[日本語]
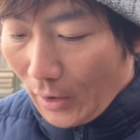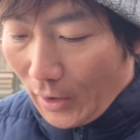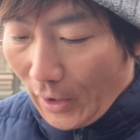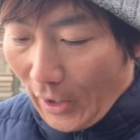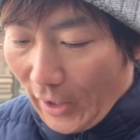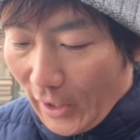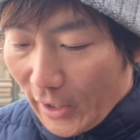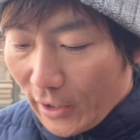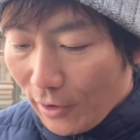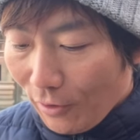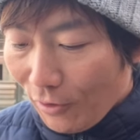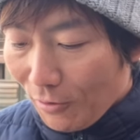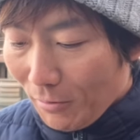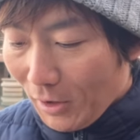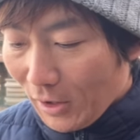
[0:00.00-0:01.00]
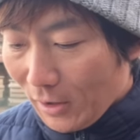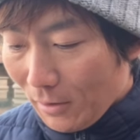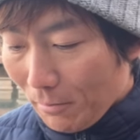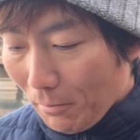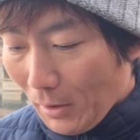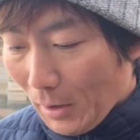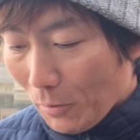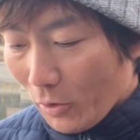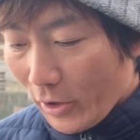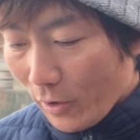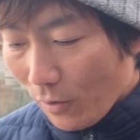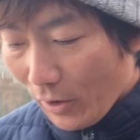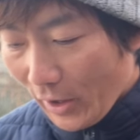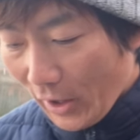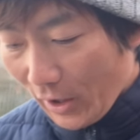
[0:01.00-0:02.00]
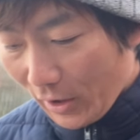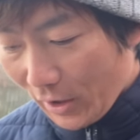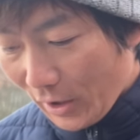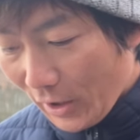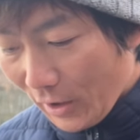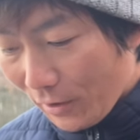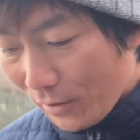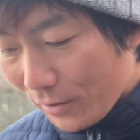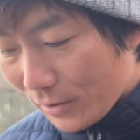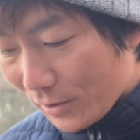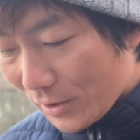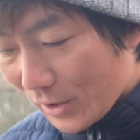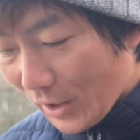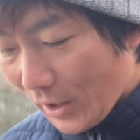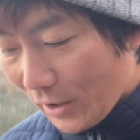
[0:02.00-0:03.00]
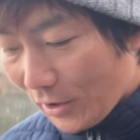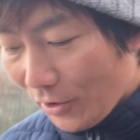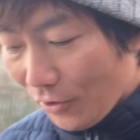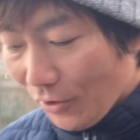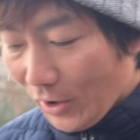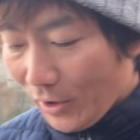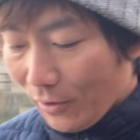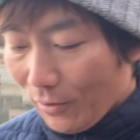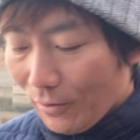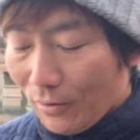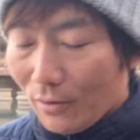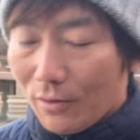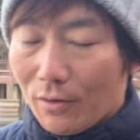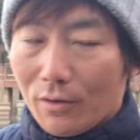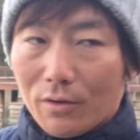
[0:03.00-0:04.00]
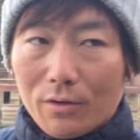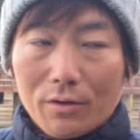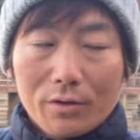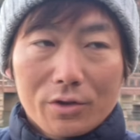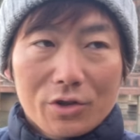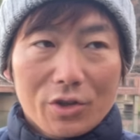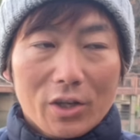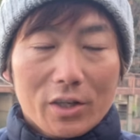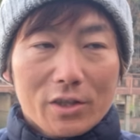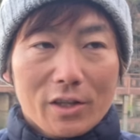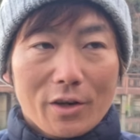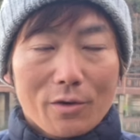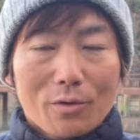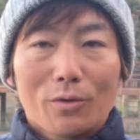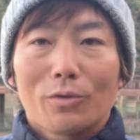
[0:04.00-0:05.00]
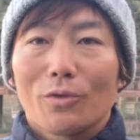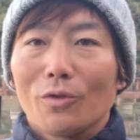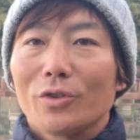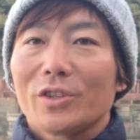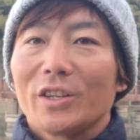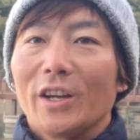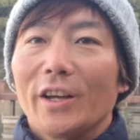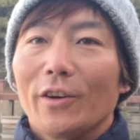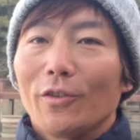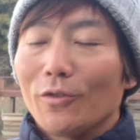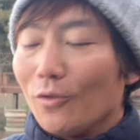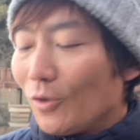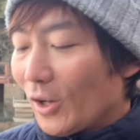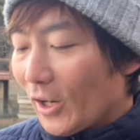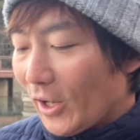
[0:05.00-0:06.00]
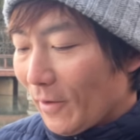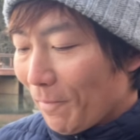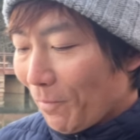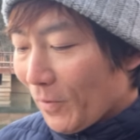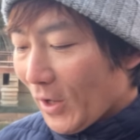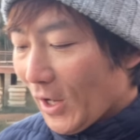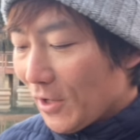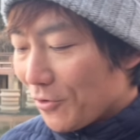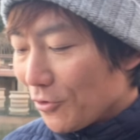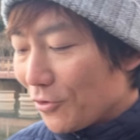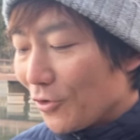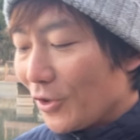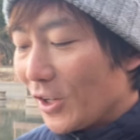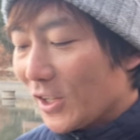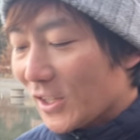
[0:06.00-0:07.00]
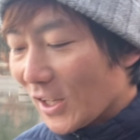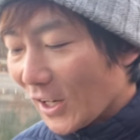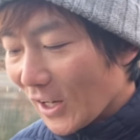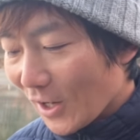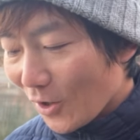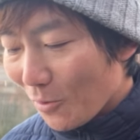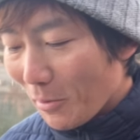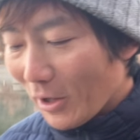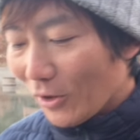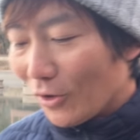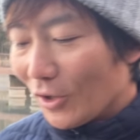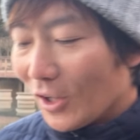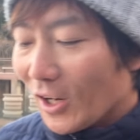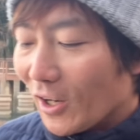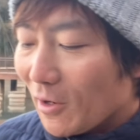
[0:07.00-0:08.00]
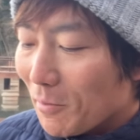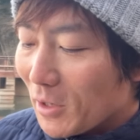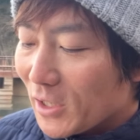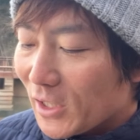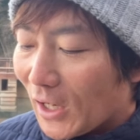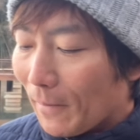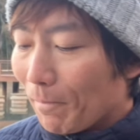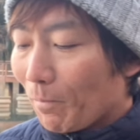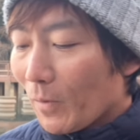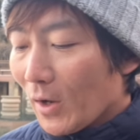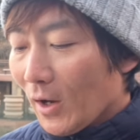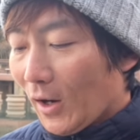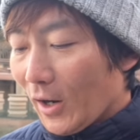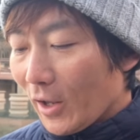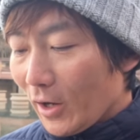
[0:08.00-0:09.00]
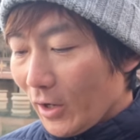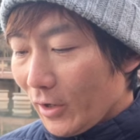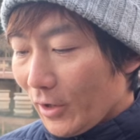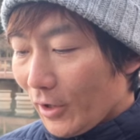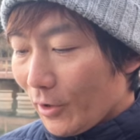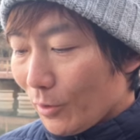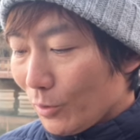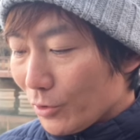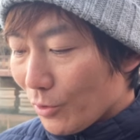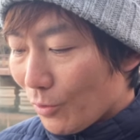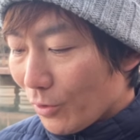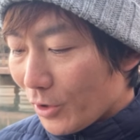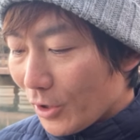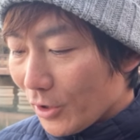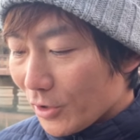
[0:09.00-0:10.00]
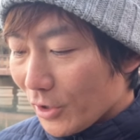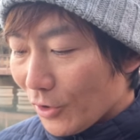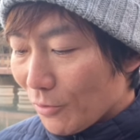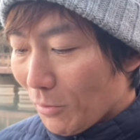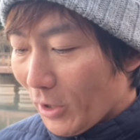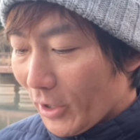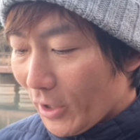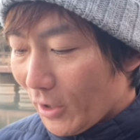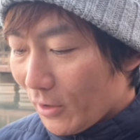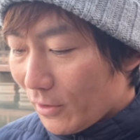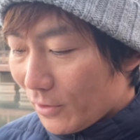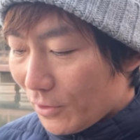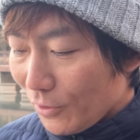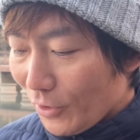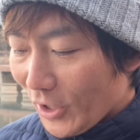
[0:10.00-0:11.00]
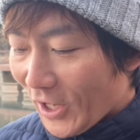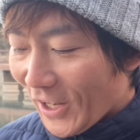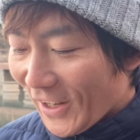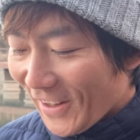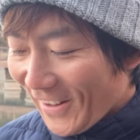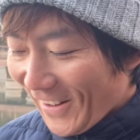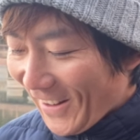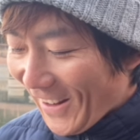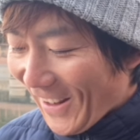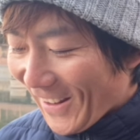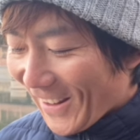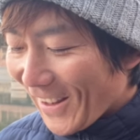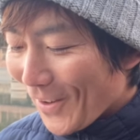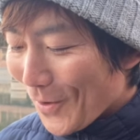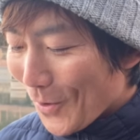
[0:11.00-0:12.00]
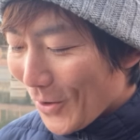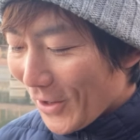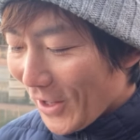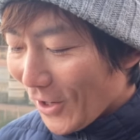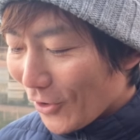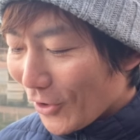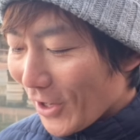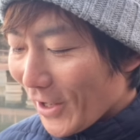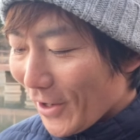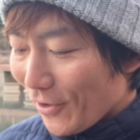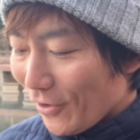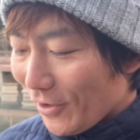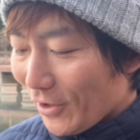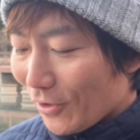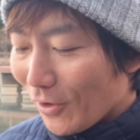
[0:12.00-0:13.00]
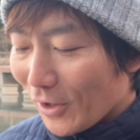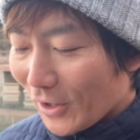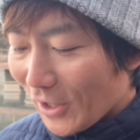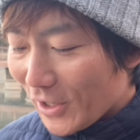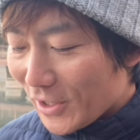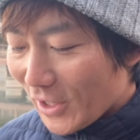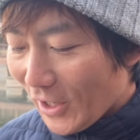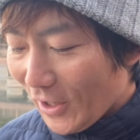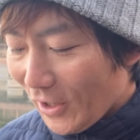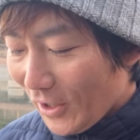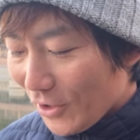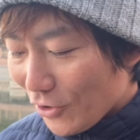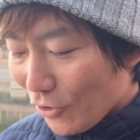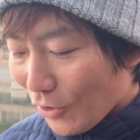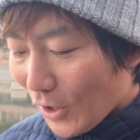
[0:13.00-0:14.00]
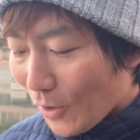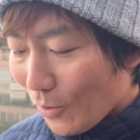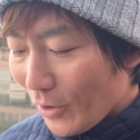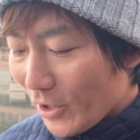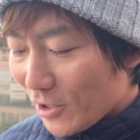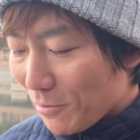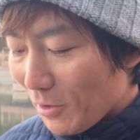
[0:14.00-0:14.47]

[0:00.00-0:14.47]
え、ヤヒロの、ま、守りを、えー、切り崩せっていう、あのー、中学生のことの試合の動画で、えー、ジョンジョニキさんからコメントいただきました。あれれ、ヤヒロコーチ本気出したらうまい強いえー、結構やるときはやる人だったりして、ちょっとかっこいい一